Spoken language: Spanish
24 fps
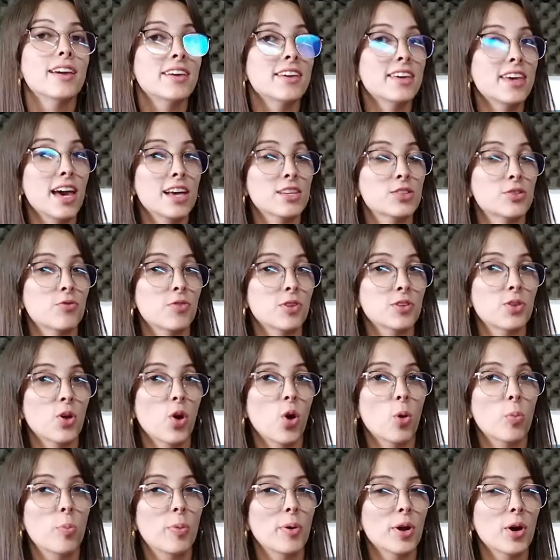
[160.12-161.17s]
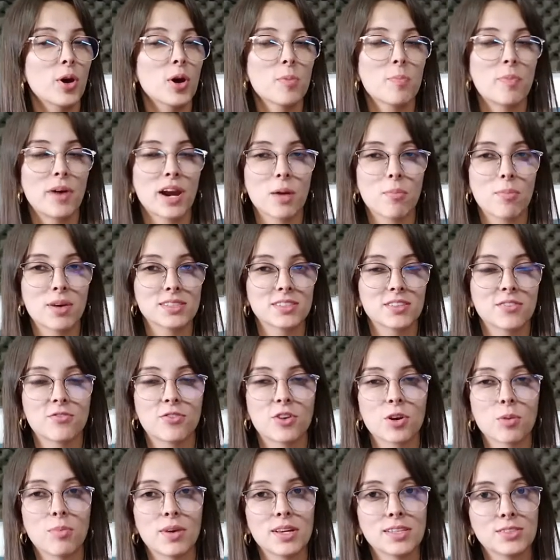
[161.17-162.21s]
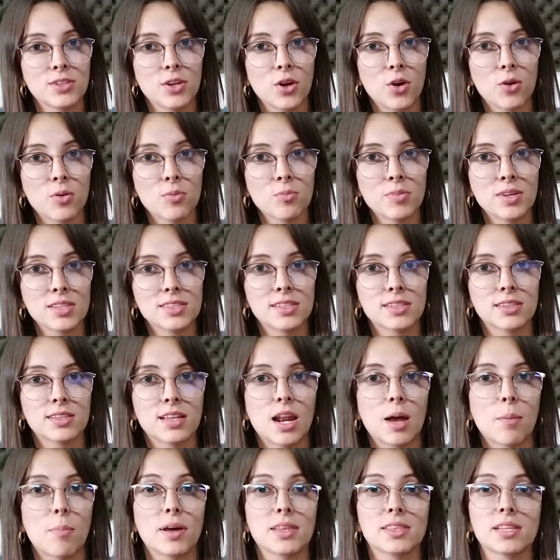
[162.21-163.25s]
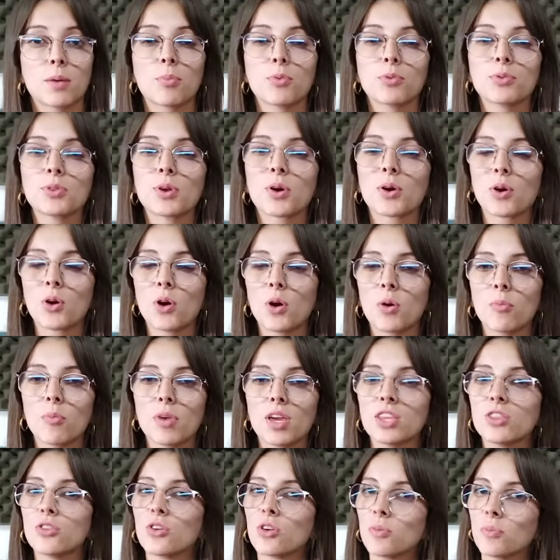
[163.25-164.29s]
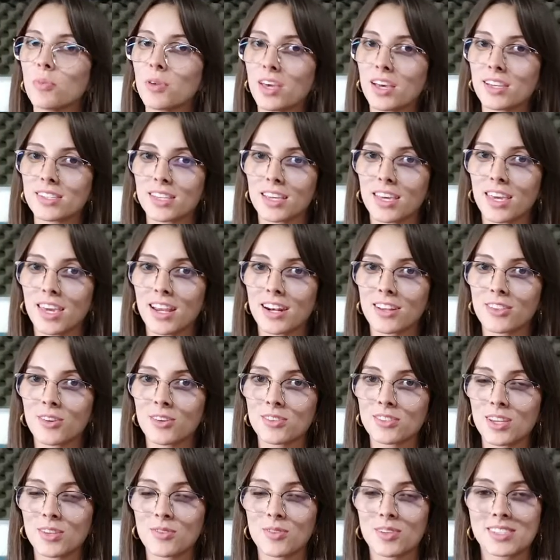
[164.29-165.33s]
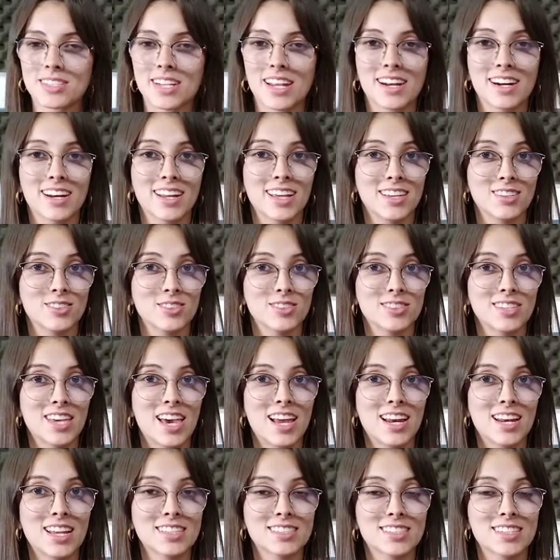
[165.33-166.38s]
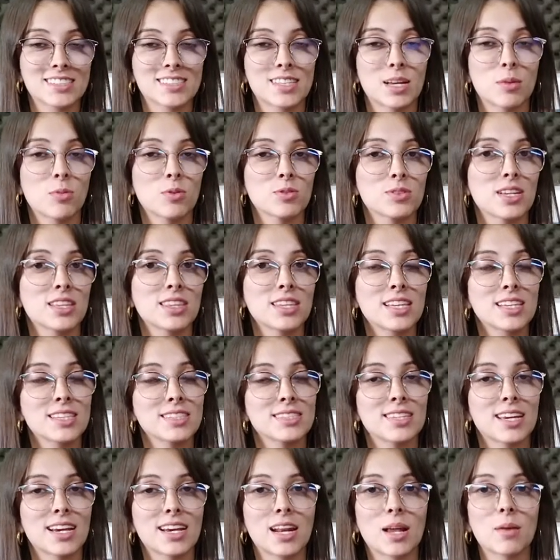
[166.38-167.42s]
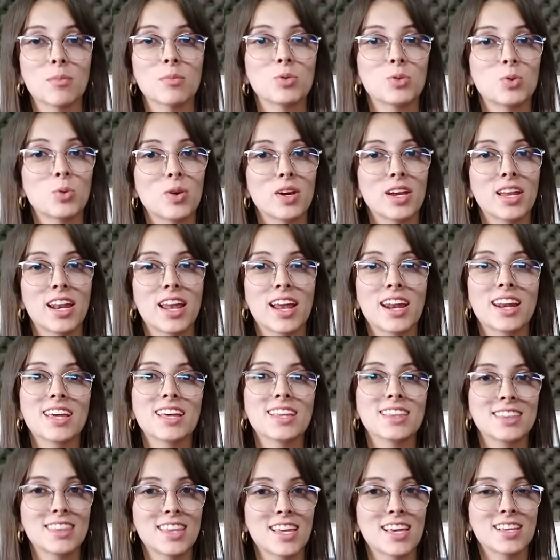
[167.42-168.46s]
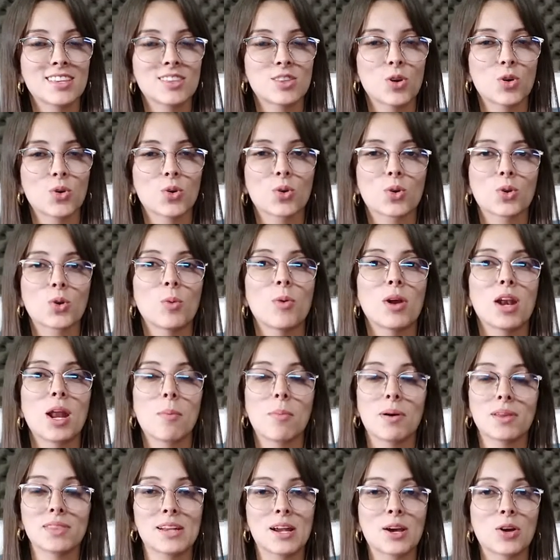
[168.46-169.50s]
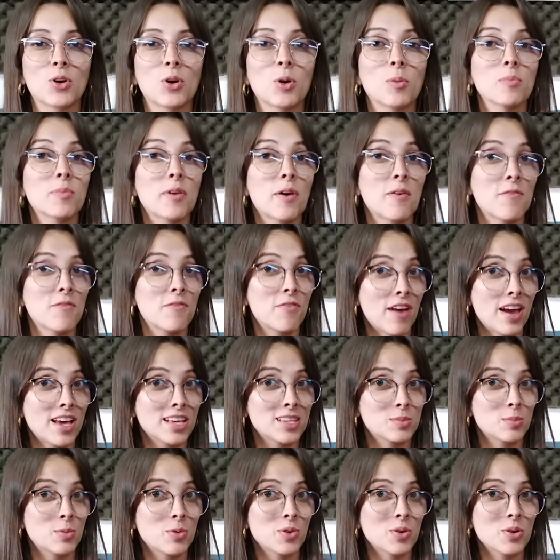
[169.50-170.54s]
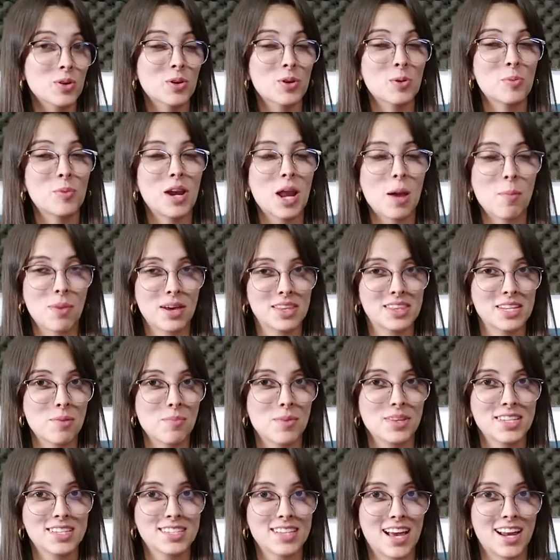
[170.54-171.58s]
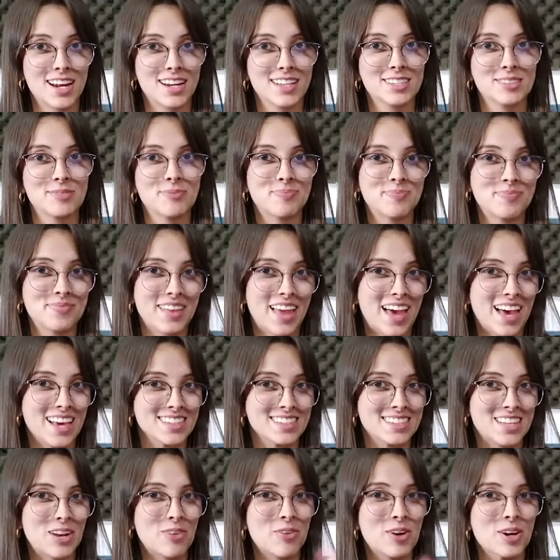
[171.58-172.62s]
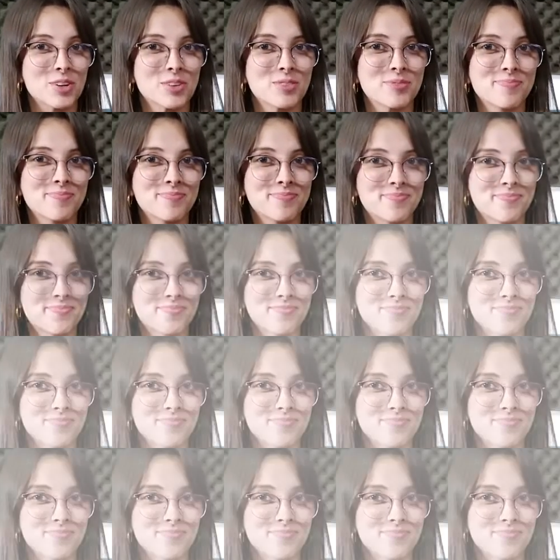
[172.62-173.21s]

Y eso fue todo por hoy. Para más información visite lapatria.com y no olvide seguirnos en nuestras redes sociales. Estamos en Instagram, Twitter y TikTok como La Patria y en Facebook como La Patria Manizales. Hasta luego.